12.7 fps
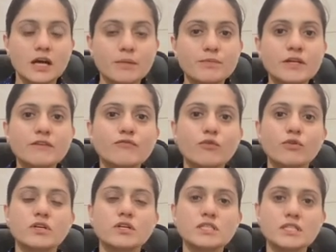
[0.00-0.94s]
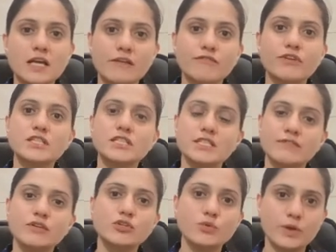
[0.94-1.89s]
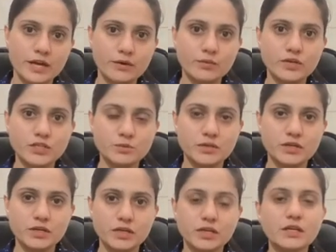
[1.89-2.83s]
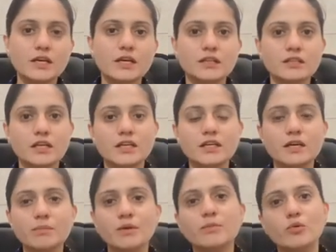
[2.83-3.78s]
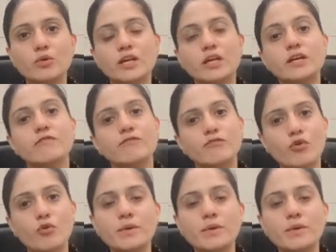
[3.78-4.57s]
अपना फोकस एवरेज सेवन टू एट वर्ड्स पे रखें ताकि आपका बोलने का फ्लो